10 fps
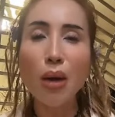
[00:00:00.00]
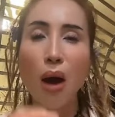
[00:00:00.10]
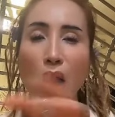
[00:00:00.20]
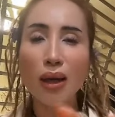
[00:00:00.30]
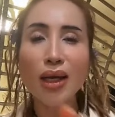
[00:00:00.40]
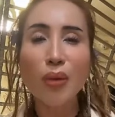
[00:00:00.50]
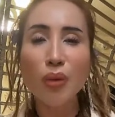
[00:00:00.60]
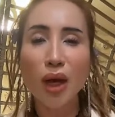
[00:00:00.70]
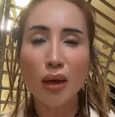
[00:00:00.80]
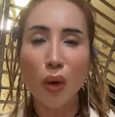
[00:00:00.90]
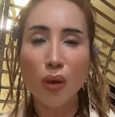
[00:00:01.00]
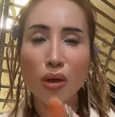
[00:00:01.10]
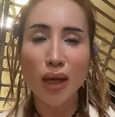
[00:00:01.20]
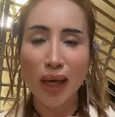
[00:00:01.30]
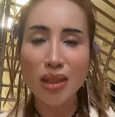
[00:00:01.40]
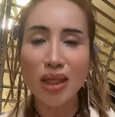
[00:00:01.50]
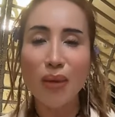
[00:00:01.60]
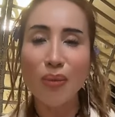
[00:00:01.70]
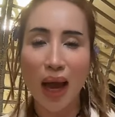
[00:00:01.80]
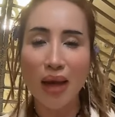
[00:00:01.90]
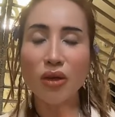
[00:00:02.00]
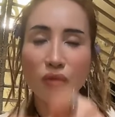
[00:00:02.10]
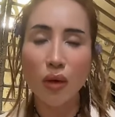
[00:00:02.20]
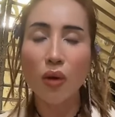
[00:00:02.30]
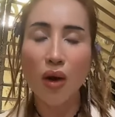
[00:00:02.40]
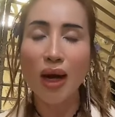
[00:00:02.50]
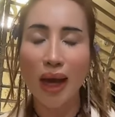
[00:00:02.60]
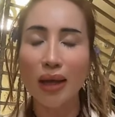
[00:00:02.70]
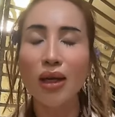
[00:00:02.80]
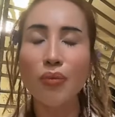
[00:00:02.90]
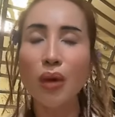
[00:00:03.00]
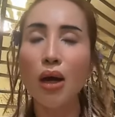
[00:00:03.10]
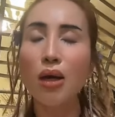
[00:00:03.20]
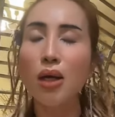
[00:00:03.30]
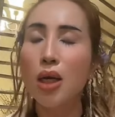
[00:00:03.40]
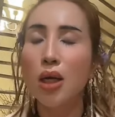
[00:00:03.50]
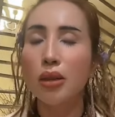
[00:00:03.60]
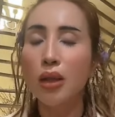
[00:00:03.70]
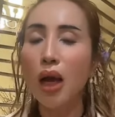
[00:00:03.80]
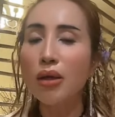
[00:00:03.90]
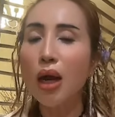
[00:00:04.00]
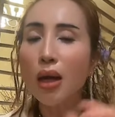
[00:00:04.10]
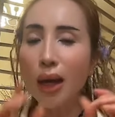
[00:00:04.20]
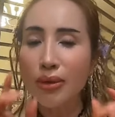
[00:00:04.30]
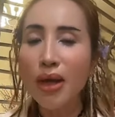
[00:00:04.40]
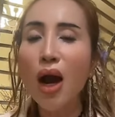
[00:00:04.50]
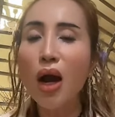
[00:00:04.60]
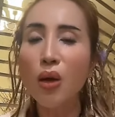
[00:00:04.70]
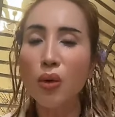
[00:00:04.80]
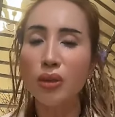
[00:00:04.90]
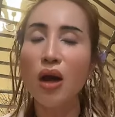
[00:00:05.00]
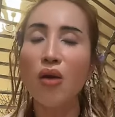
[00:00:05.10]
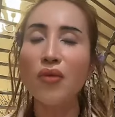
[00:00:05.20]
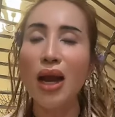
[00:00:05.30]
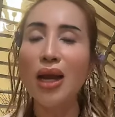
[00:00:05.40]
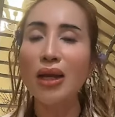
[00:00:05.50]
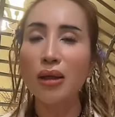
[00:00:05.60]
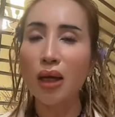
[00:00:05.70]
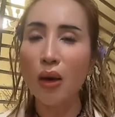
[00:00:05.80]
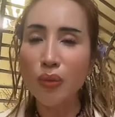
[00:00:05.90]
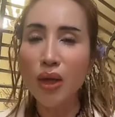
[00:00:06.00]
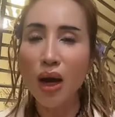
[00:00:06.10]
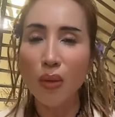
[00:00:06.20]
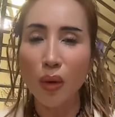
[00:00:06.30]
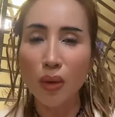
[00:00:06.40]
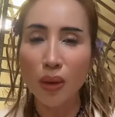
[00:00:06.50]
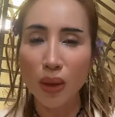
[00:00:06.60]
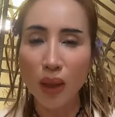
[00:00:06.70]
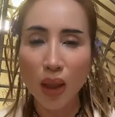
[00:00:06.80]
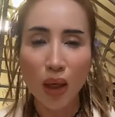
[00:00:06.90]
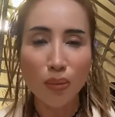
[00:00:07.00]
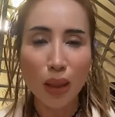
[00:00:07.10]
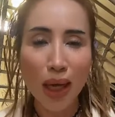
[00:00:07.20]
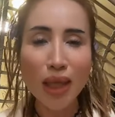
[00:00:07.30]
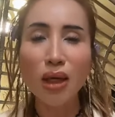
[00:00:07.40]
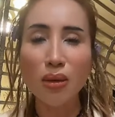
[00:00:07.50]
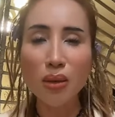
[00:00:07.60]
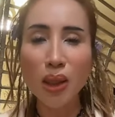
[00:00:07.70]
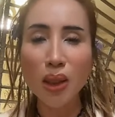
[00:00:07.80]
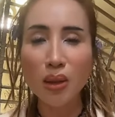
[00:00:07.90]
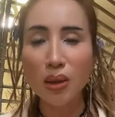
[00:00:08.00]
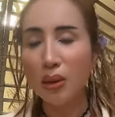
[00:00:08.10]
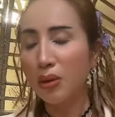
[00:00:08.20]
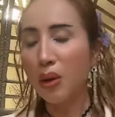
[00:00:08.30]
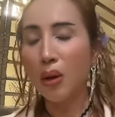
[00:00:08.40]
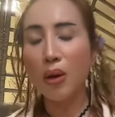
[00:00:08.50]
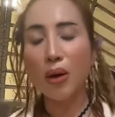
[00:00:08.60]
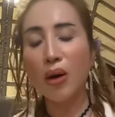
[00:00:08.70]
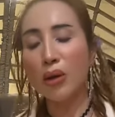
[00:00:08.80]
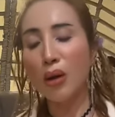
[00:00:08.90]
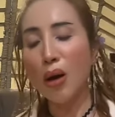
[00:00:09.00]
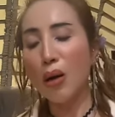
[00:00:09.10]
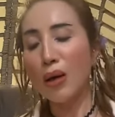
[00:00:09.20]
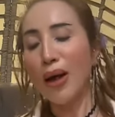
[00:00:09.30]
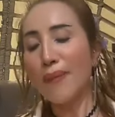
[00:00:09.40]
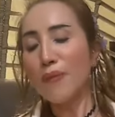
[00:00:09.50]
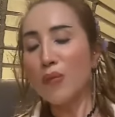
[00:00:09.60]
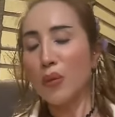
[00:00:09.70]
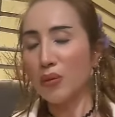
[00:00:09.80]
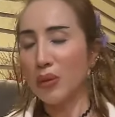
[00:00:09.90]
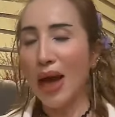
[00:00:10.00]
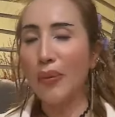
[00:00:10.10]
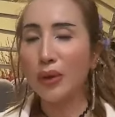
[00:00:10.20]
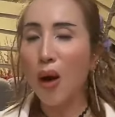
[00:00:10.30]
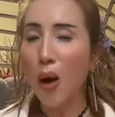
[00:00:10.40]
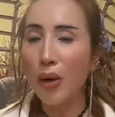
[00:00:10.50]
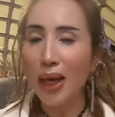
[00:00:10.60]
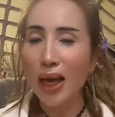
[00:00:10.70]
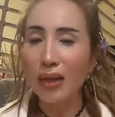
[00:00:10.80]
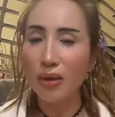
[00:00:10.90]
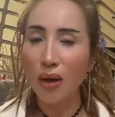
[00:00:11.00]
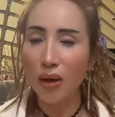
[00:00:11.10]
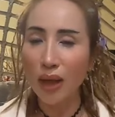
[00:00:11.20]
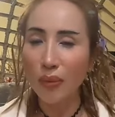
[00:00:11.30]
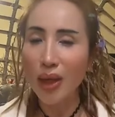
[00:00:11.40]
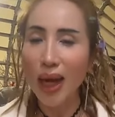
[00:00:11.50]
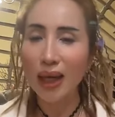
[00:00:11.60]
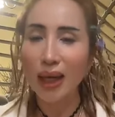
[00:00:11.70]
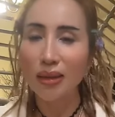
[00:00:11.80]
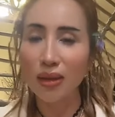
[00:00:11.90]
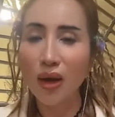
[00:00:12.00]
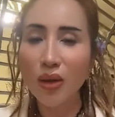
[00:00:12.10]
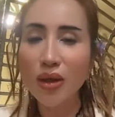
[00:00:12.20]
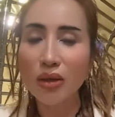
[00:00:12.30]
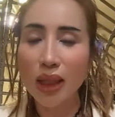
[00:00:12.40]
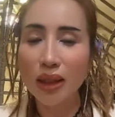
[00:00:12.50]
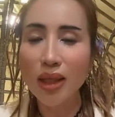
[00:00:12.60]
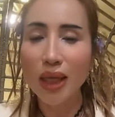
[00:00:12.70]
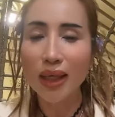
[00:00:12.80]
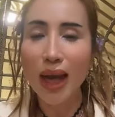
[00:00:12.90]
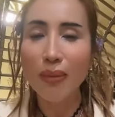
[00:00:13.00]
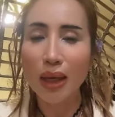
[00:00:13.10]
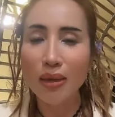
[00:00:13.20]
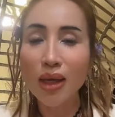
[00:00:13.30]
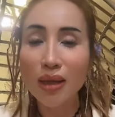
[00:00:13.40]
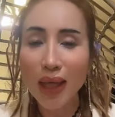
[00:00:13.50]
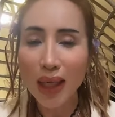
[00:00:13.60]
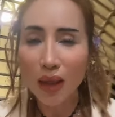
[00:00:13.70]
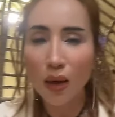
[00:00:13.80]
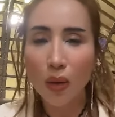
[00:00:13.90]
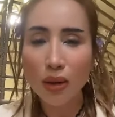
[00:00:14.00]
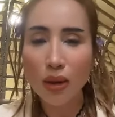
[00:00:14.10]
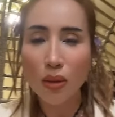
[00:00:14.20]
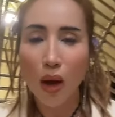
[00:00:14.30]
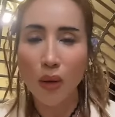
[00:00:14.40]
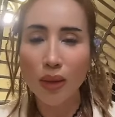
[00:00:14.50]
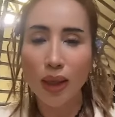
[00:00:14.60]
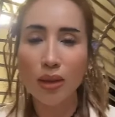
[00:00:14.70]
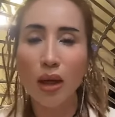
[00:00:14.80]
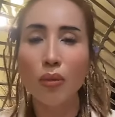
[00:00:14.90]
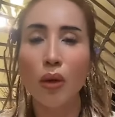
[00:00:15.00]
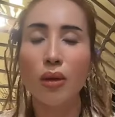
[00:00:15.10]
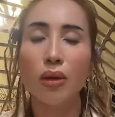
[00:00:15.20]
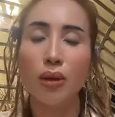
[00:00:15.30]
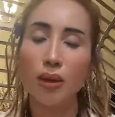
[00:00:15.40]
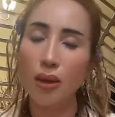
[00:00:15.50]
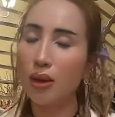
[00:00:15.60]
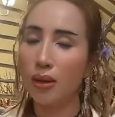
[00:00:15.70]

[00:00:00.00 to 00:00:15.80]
em mới bỏ cái clip lên đó mọi người hãy xem lại review coi lại cái clip đó nó rất là dơ luôn chứ không phải là không dơ mọi người mình ấy thử đi trời ơi ngon lắm làm kho ra trời ơi em nói ăn là nói như việc tiếng việt nam là nhức nách luôn chứ không còn gì hết trơn mọi người